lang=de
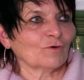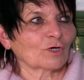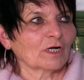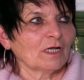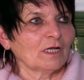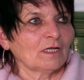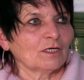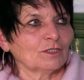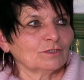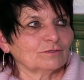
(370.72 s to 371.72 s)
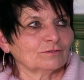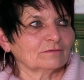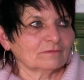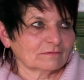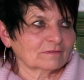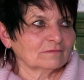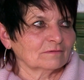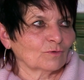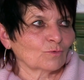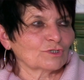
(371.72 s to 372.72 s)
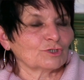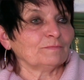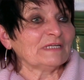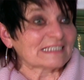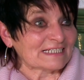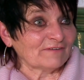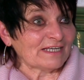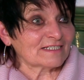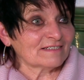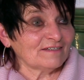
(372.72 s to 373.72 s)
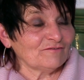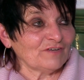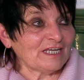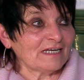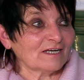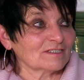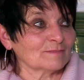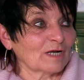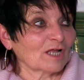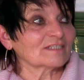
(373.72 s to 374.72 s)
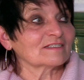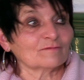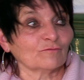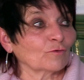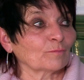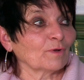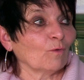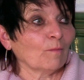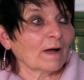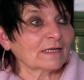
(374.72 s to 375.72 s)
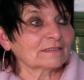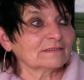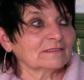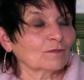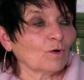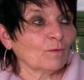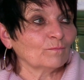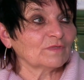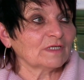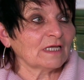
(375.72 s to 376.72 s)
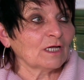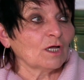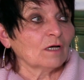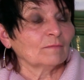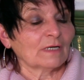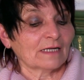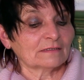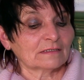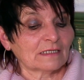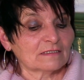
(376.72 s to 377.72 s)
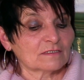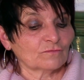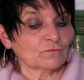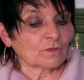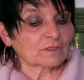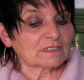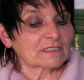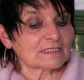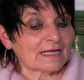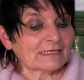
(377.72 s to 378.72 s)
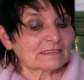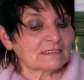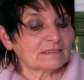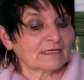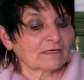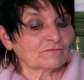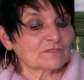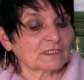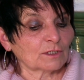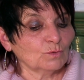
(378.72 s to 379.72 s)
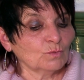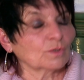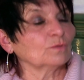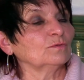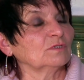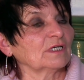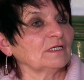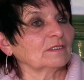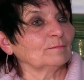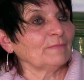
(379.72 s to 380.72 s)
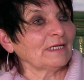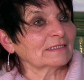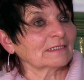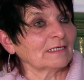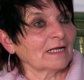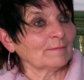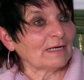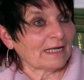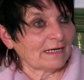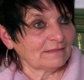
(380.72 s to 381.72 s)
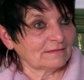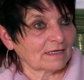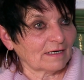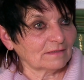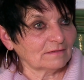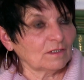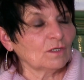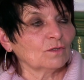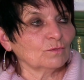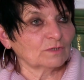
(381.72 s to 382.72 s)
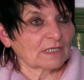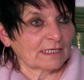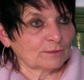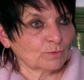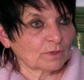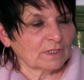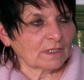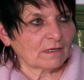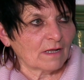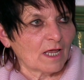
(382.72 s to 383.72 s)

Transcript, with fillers: war, äh, großes Spitzelwesen in Wien, also man hat es sofort beobachtet, da kommt die, man hatte dann sofort gesagt, sie darf sich nur unter ihrem Mädchennamen eintragen unter Ladurna.